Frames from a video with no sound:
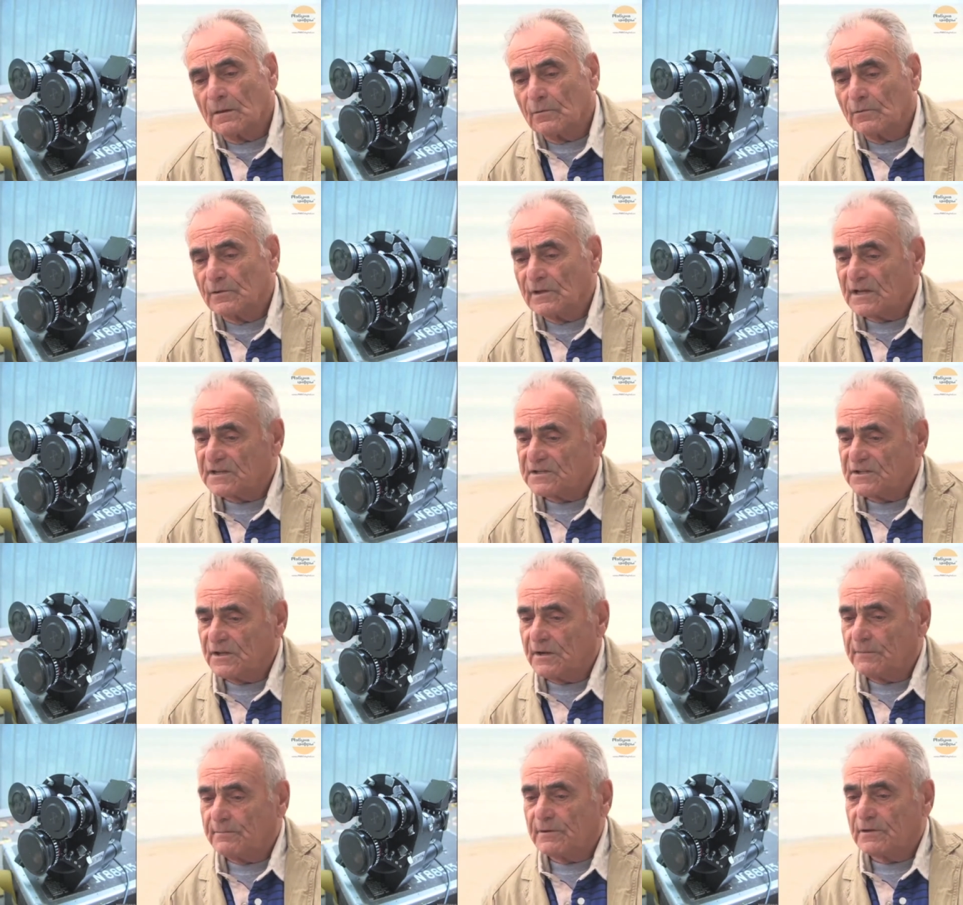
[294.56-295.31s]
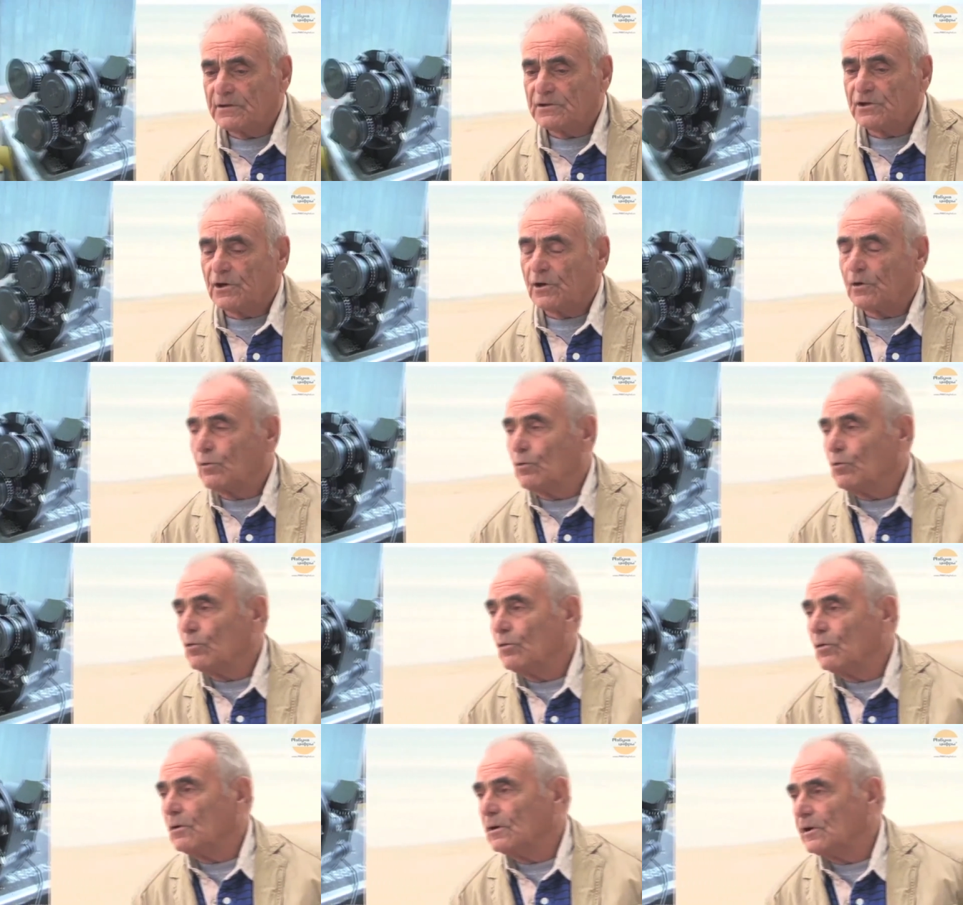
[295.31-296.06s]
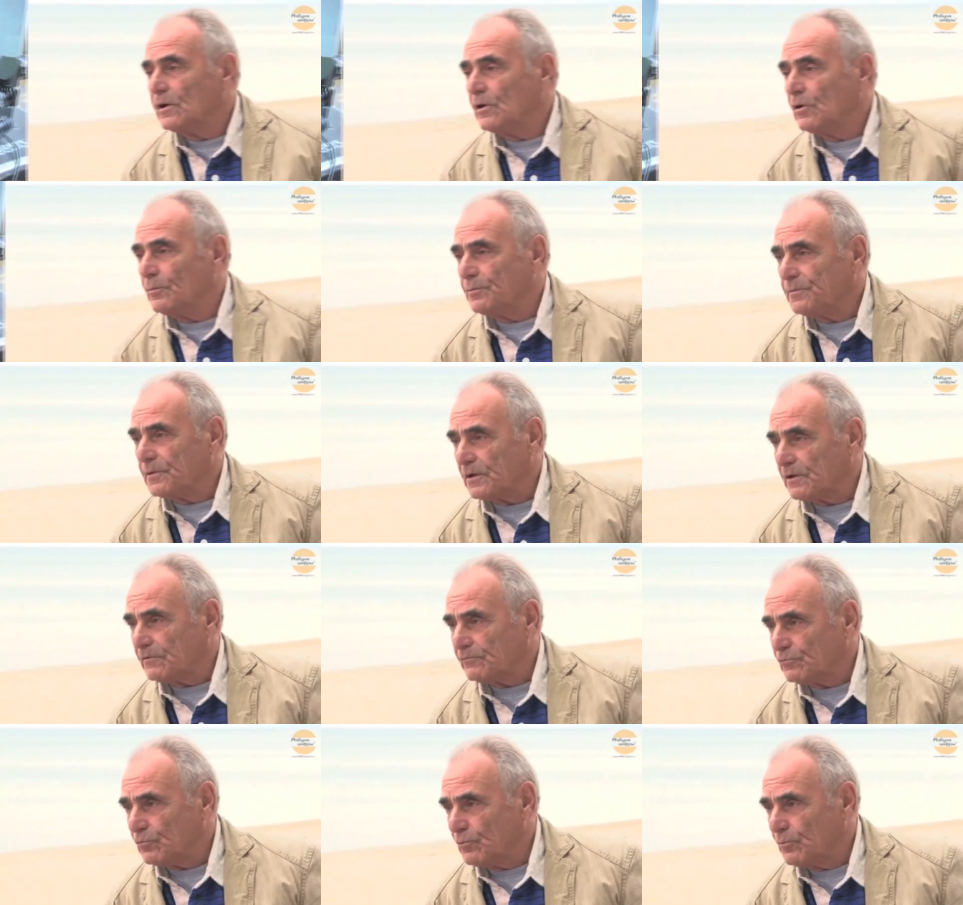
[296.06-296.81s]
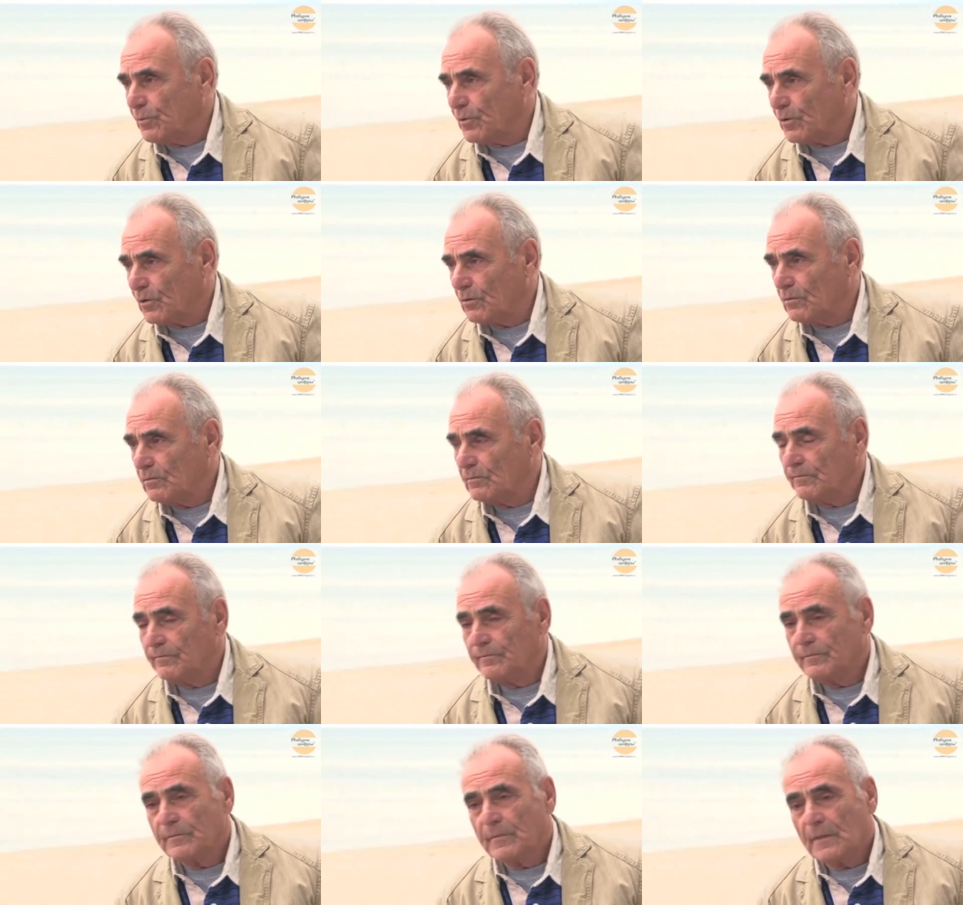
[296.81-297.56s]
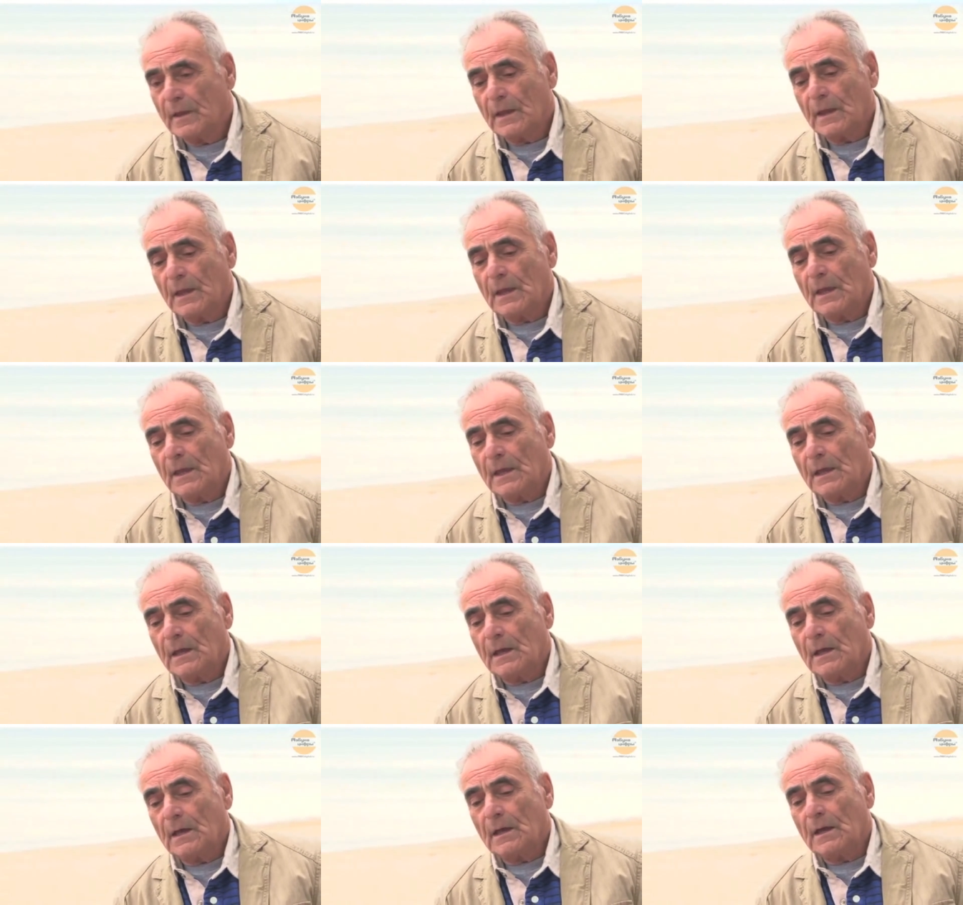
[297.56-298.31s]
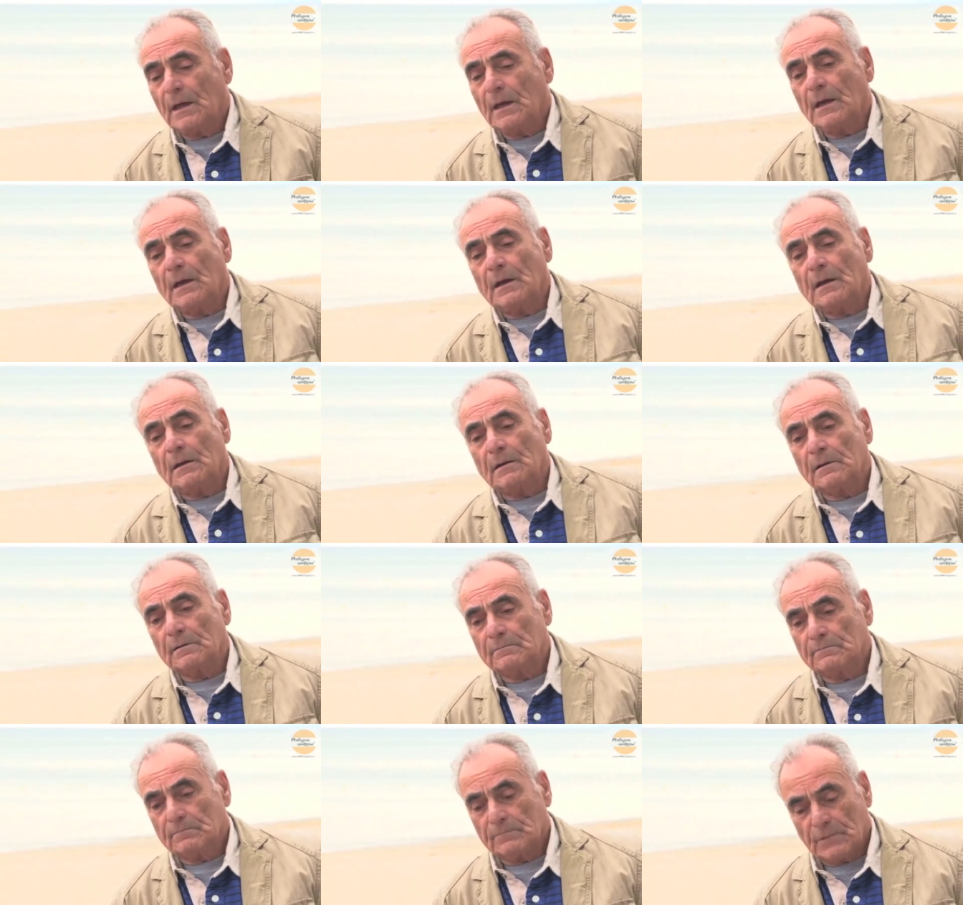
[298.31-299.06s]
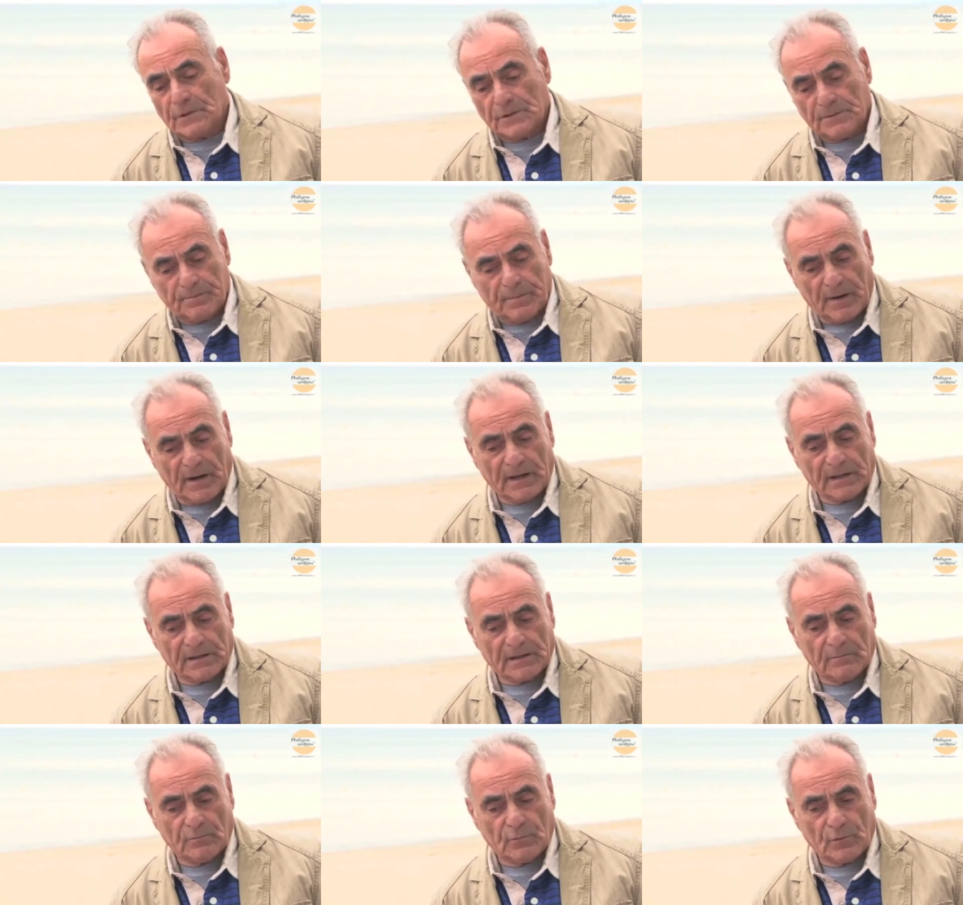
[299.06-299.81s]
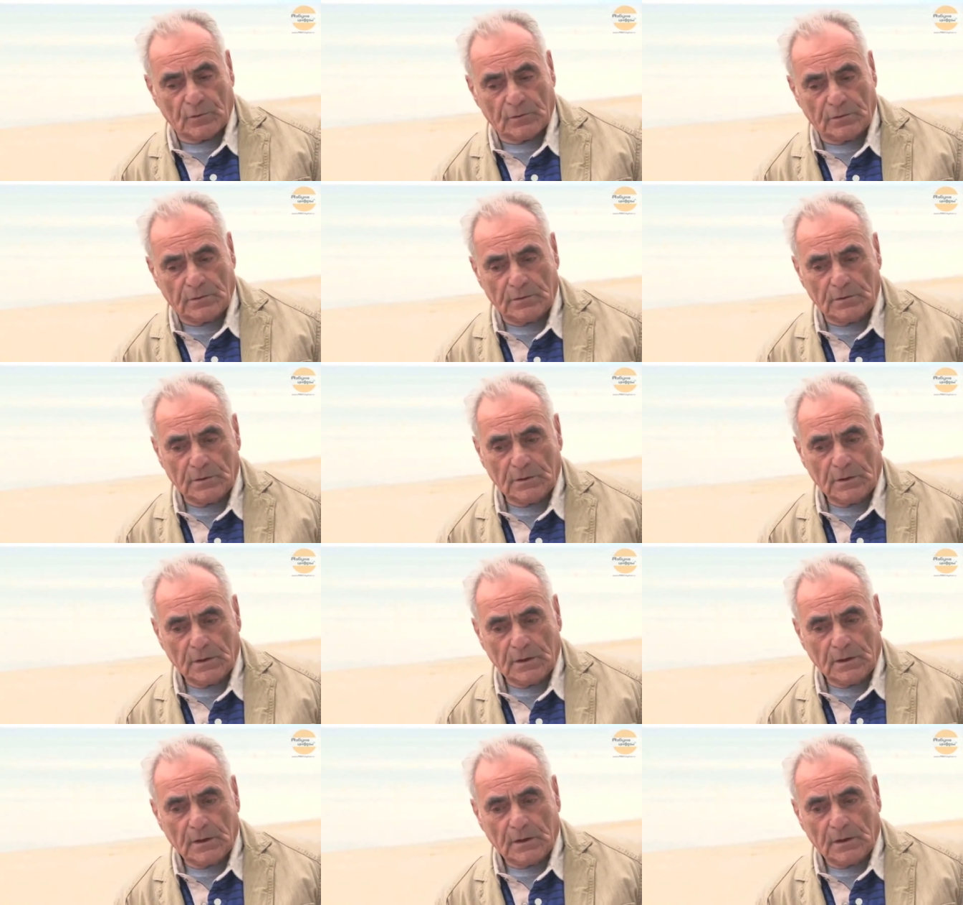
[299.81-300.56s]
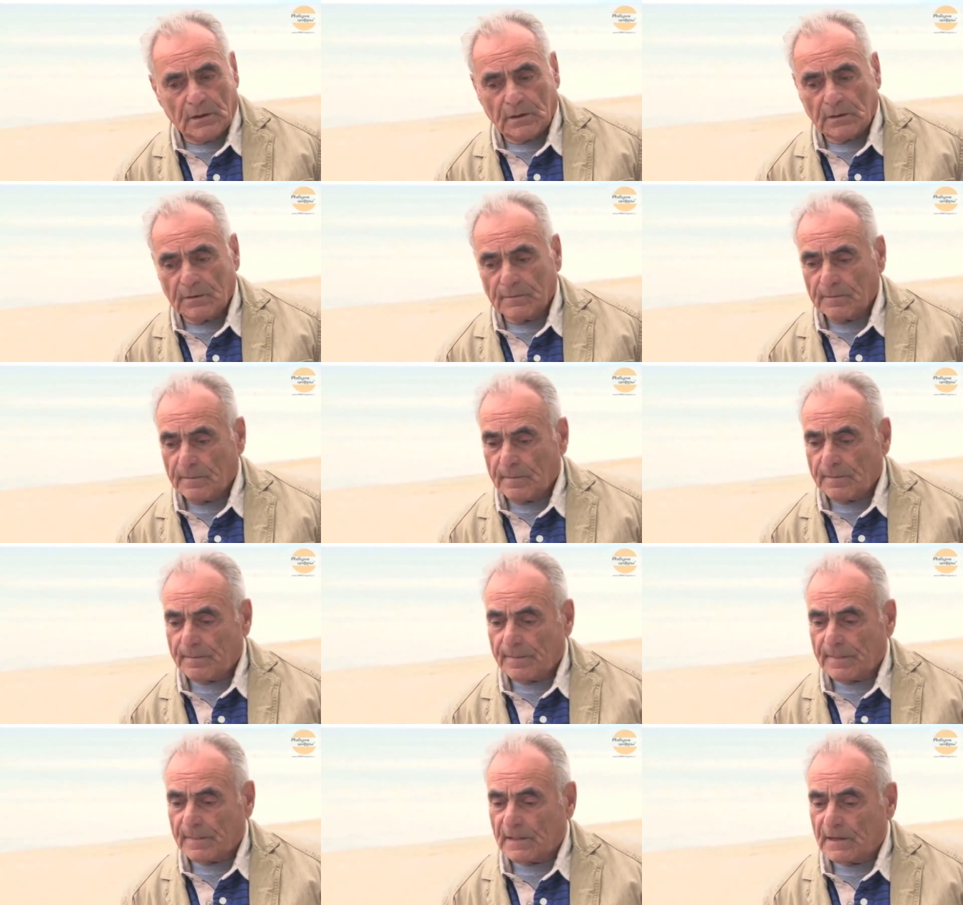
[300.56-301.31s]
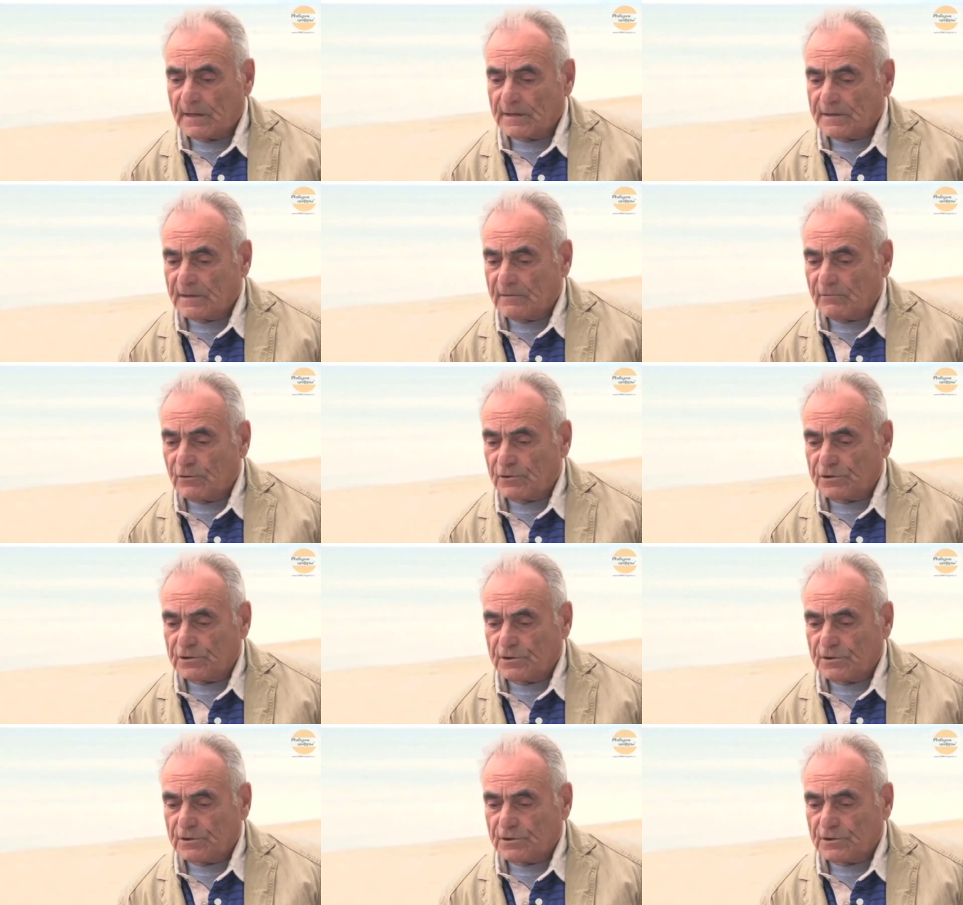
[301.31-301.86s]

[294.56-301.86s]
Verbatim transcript: у нас не было широкоугольной оптики в ту пору. Это беда. Вот, поэтому для того,